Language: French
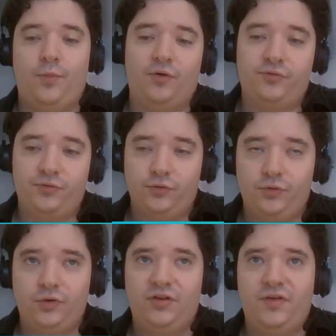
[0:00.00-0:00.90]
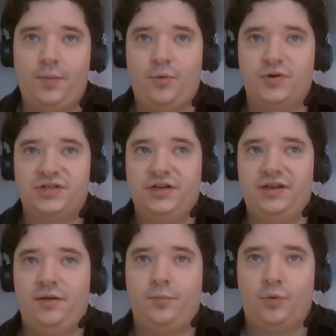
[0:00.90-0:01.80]
en vue de l'hiver prochain et
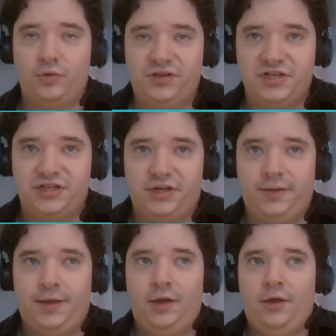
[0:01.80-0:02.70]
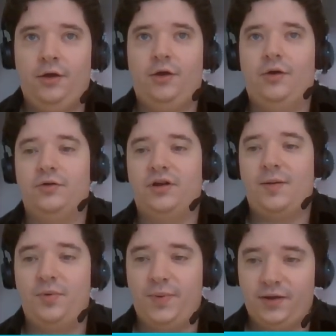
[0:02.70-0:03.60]
d'être protégé. Euh,
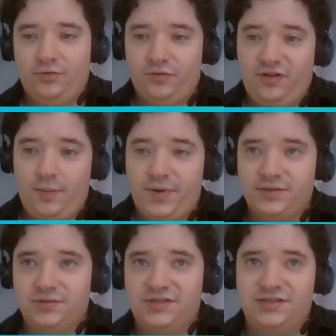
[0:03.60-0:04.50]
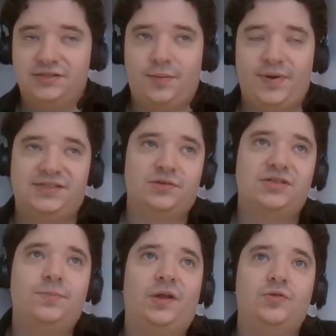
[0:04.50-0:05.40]
la plupart du temps, ça, passe aussi, ça passait
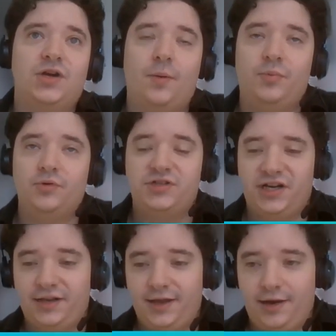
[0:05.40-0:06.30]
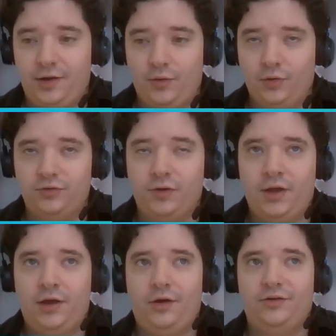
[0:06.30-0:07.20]
aussi par un peu de GNL et autres.
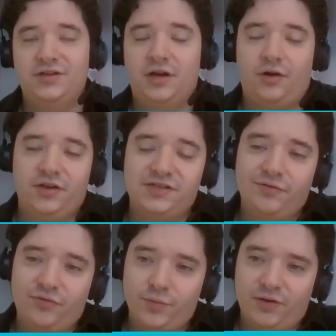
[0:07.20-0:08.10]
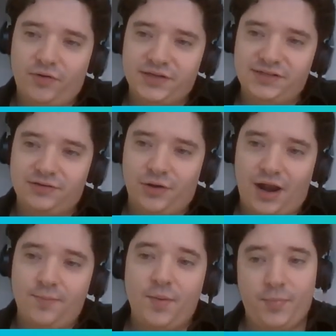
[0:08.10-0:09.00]
Euh, alors ici, il faut bien voir, c'est qu'à
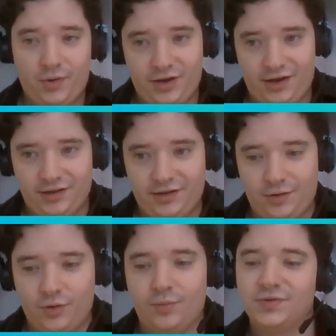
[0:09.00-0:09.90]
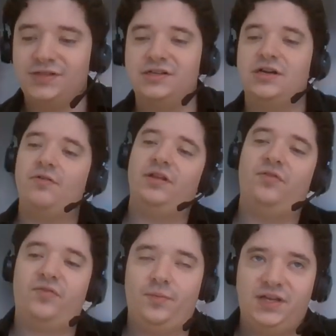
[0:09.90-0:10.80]
la même période l'année dernière, on commence déjà à avoir des
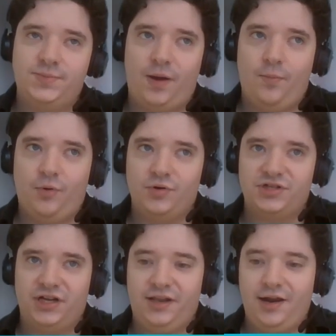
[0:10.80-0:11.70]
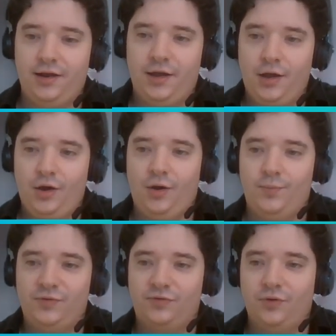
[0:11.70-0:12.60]
faiblesses par rapport au GNL, euh,
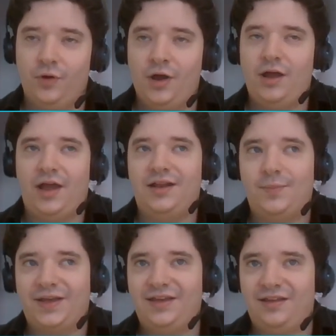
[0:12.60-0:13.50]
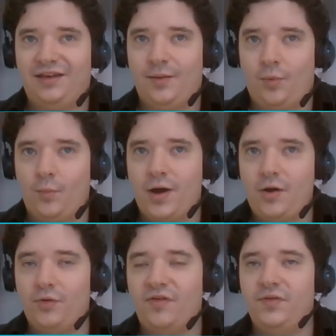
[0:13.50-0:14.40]
puisque avec les prix qui étaient tellement
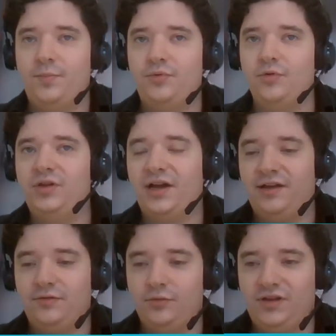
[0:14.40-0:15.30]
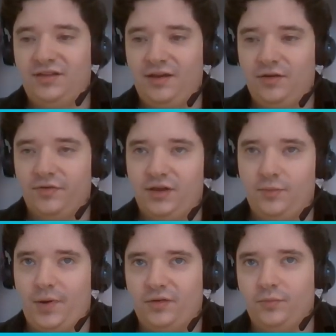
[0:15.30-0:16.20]
bas, on avait plus de cargaisons qui étaient
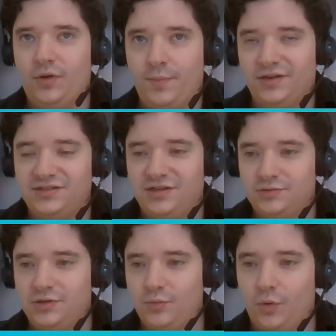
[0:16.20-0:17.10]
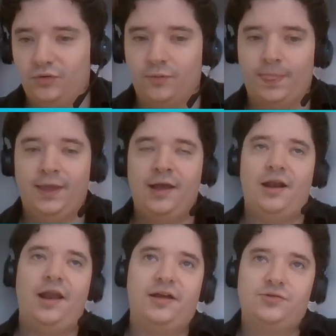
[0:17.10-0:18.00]
livrées, par exemple, de la part des États-Unis ou autres.
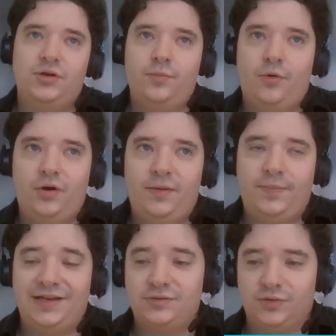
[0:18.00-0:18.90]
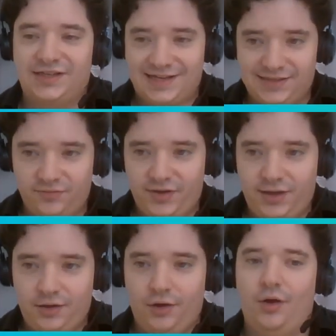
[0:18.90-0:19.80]
Là, actuellement, les prix sont très
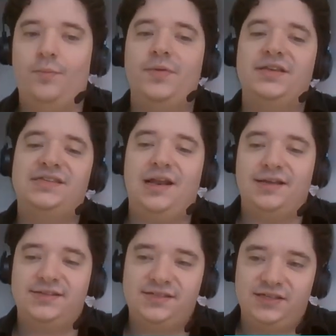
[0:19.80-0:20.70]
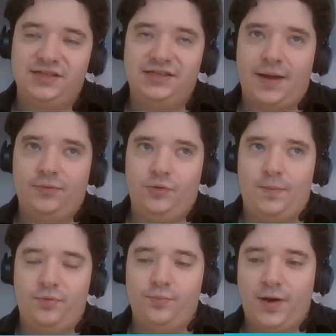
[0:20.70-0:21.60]
élevés, mais c'est l'Asie qui capte
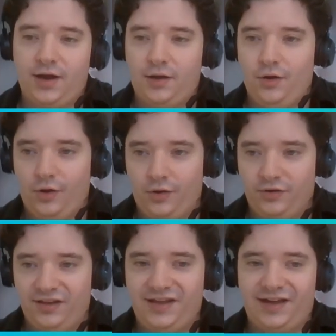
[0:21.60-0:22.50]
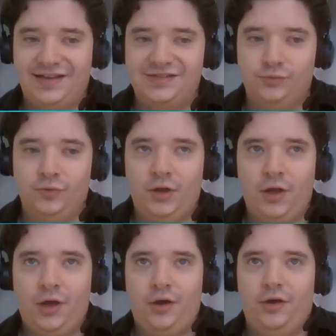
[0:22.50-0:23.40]
la plupart des cargaisons,
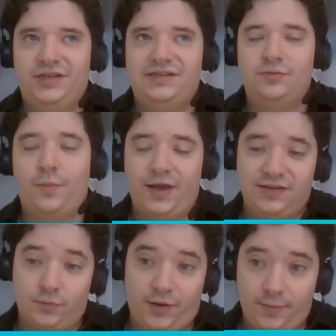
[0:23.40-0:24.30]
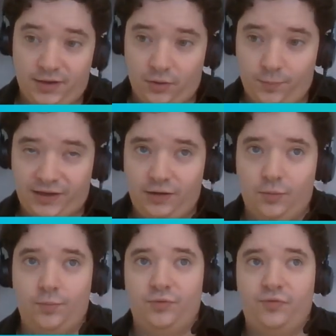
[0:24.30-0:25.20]
qui sont, ils sont prêts à mettre le prix
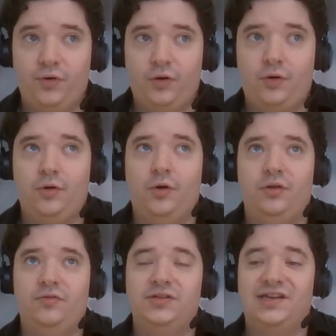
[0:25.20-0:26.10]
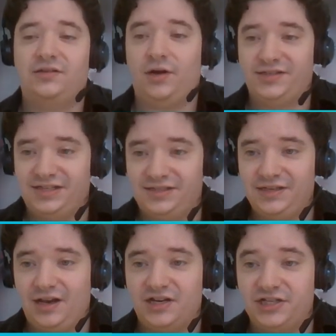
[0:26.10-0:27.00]
le plus fort au niveau des acteurs
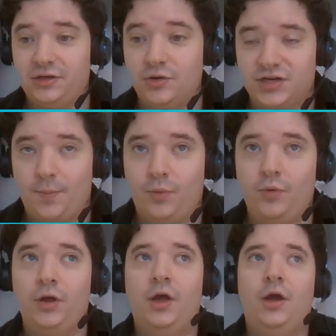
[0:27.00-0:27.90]
asiatiques, la Chine, le Japon,